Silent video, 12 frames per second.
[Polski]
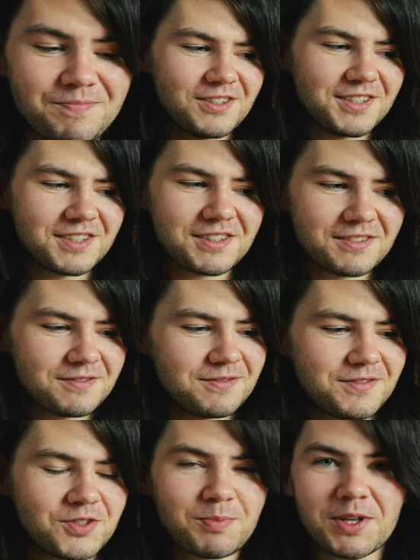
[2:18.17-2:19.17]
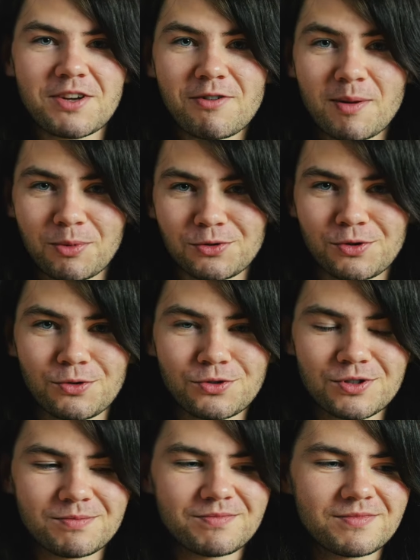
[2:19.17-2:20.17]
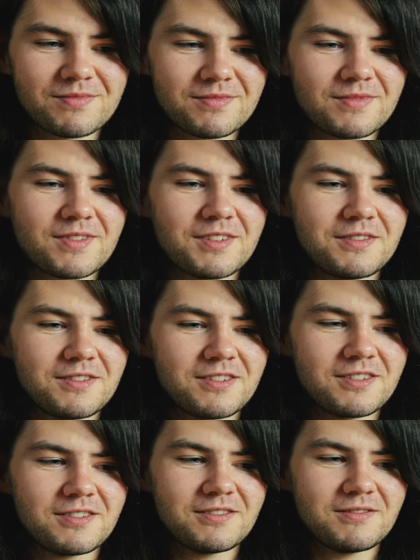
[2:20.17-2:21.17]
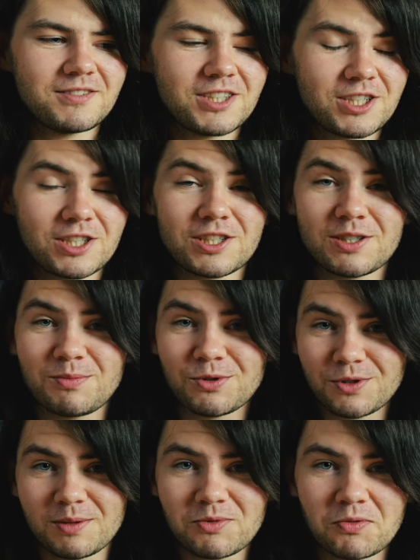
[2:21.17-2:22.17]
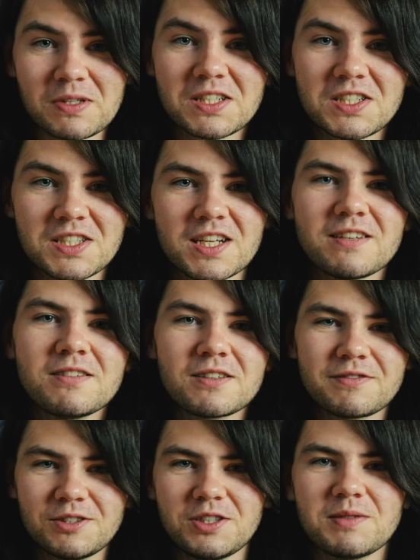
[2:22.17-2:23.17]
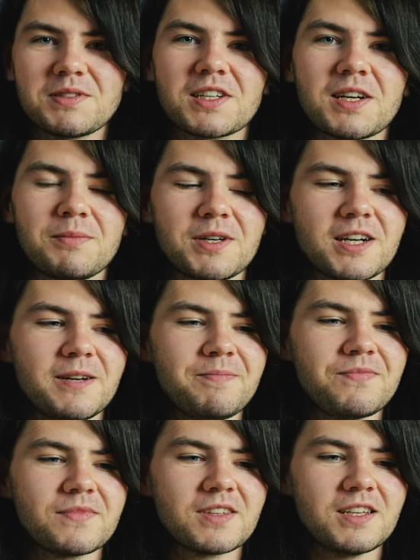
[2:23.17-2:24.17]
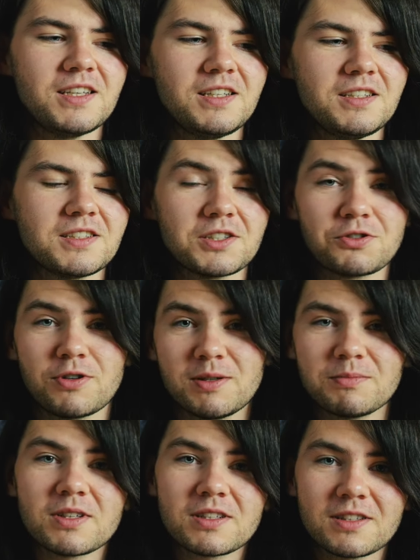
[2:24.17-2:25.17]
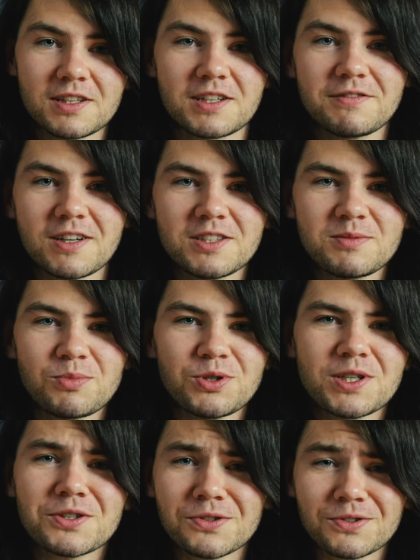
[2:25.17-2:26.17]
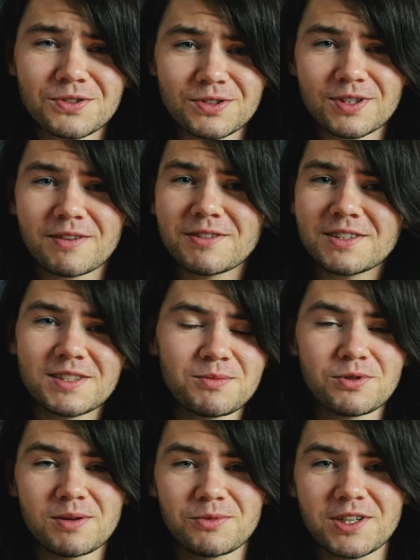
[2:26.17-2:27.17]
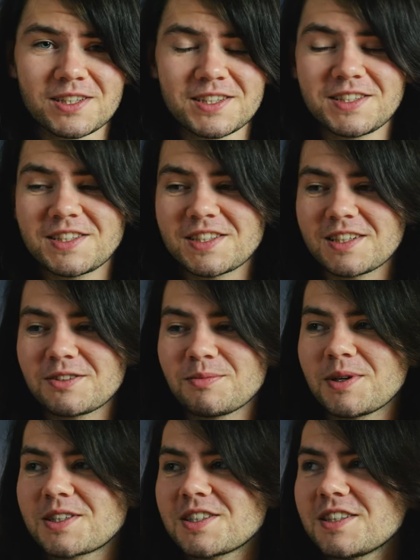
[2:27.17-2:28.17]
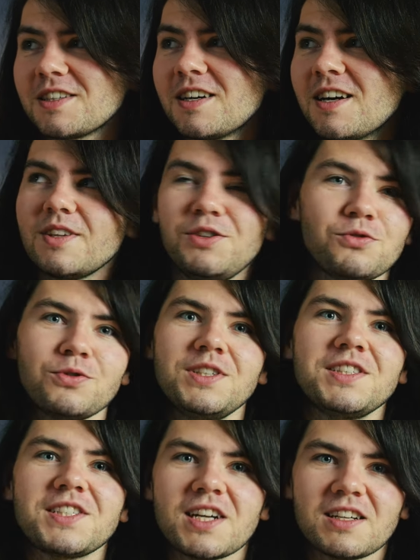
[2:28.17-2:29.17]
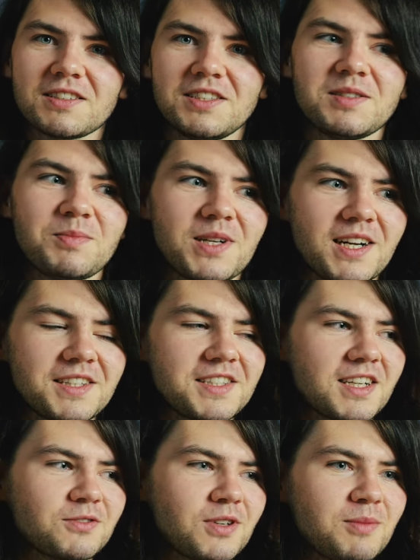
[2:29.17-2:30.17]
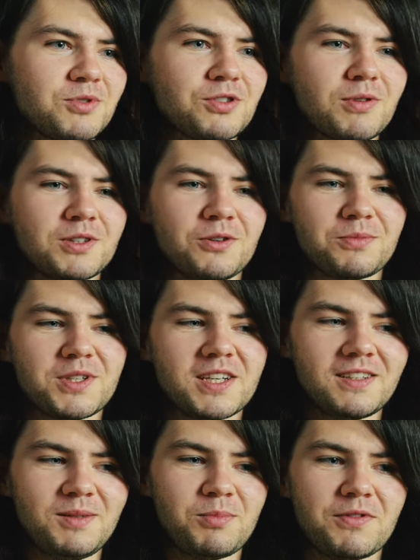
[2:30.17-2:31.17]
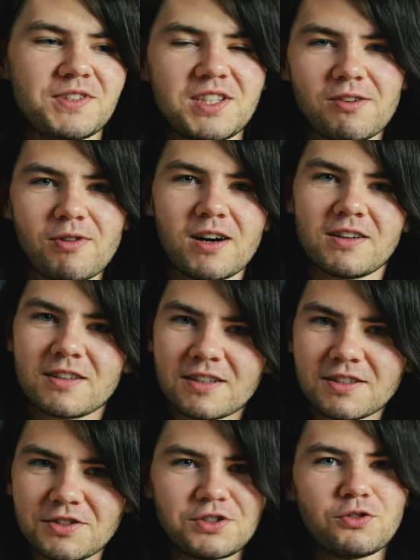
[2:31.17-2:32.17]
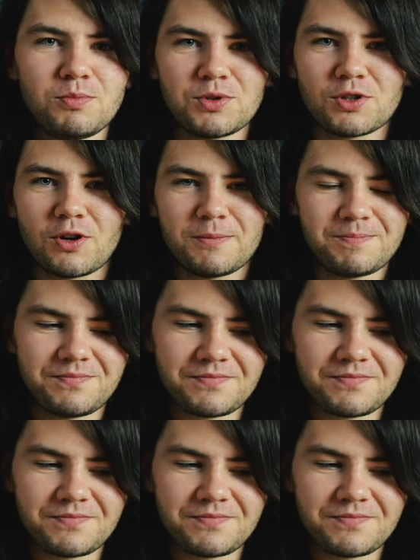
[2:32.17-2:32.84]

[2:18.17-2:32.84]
To jest wspaniała podróż. Cieszę się, że podjąłem tą decyzję. Chwyciłem za kamerę i zacząłem nagrywać. Poniekąd to nawet nie była moja decyzja, to bardziej intuicja, inspiracja, która przyszła do mnie i powiedziała: Zrób to.